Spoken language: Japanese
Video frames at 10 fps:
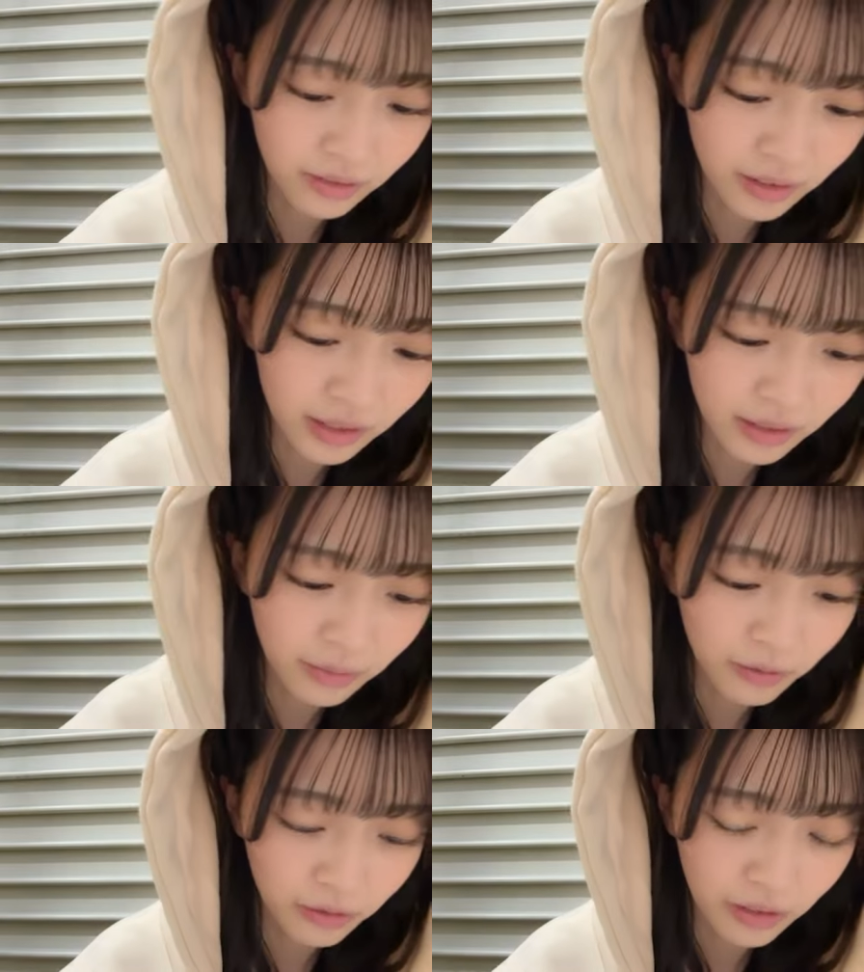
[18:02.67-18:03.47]
私が
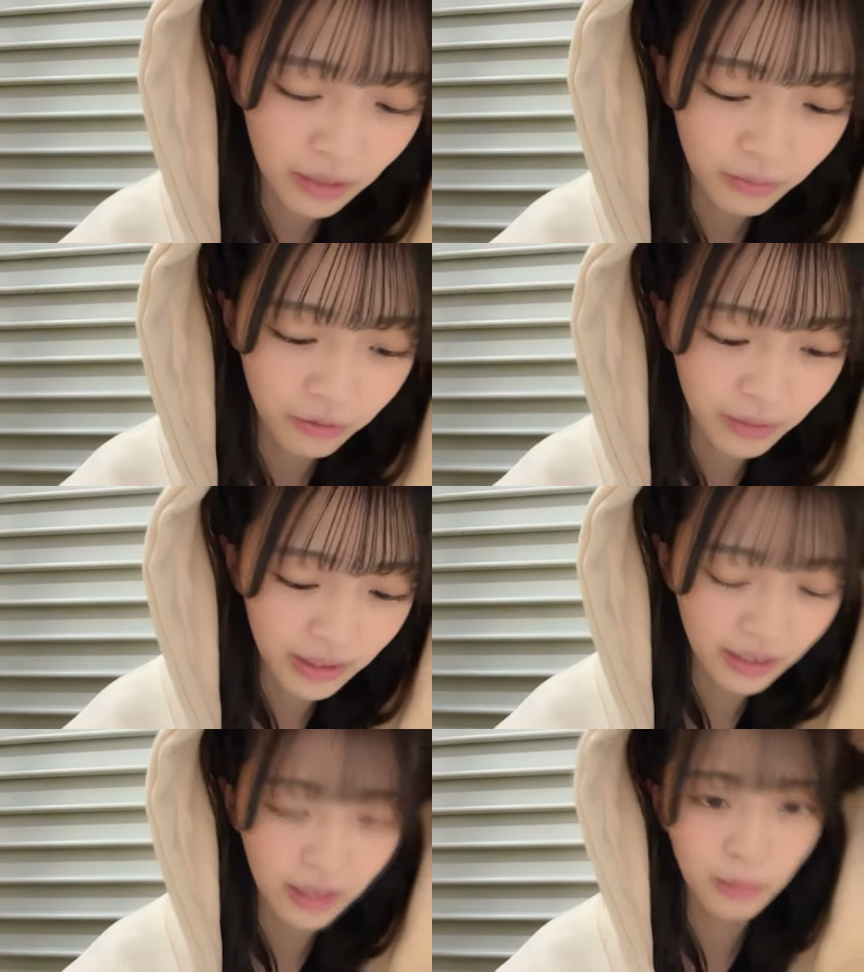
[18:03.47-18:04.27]
もううわもう
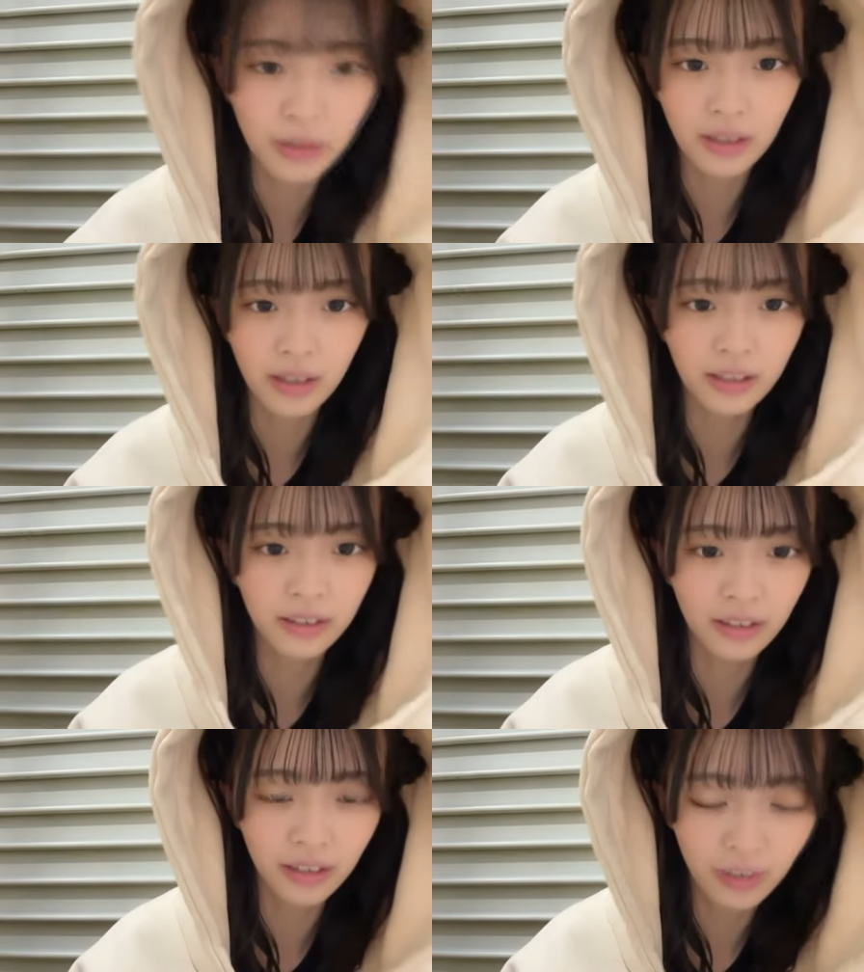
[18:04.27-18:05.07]
マジで意味わからんっ
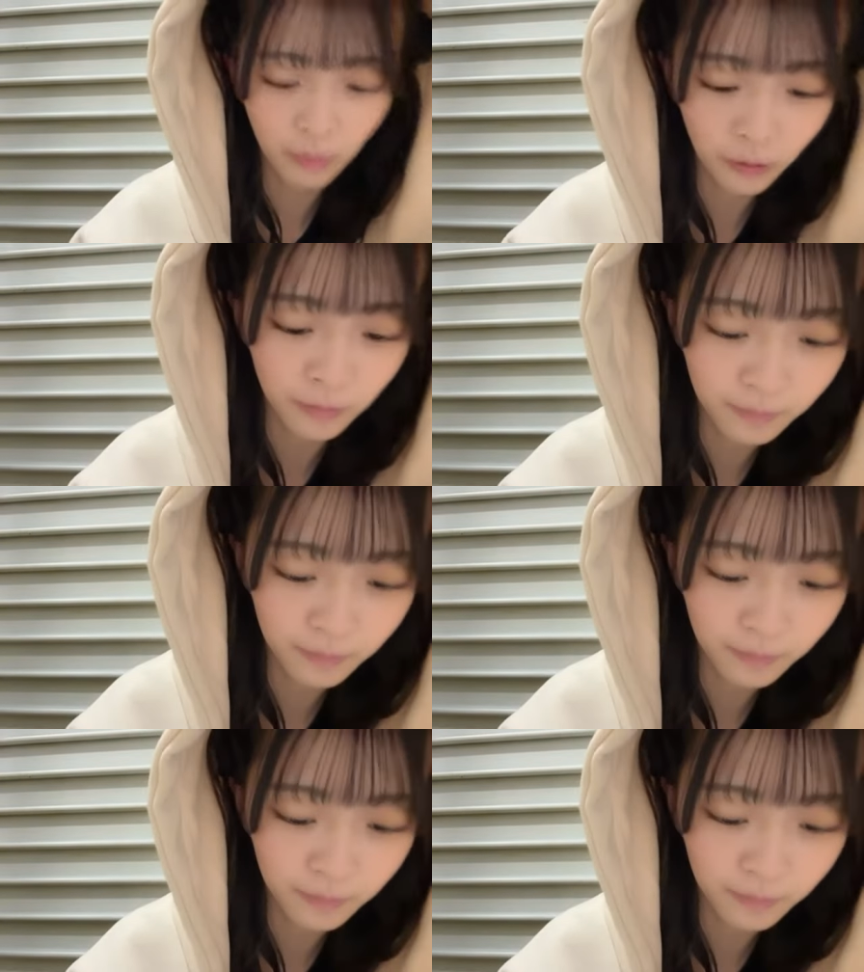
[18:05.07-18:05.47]
てなっても